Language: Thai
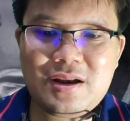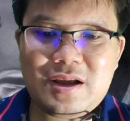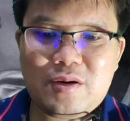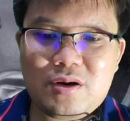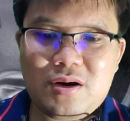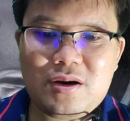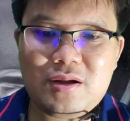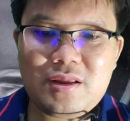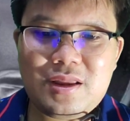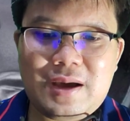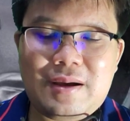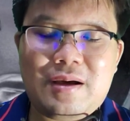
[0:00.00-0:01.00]
แล้วก็
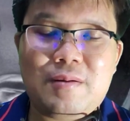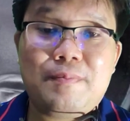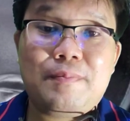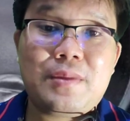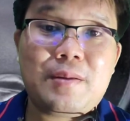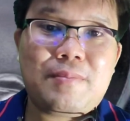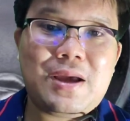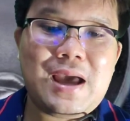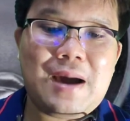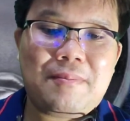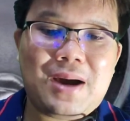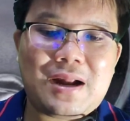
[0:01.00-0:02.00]
จะพ
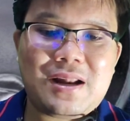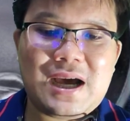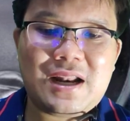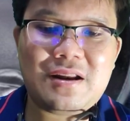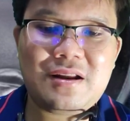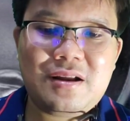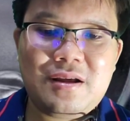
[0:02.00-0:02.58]
ยายามผลักดัน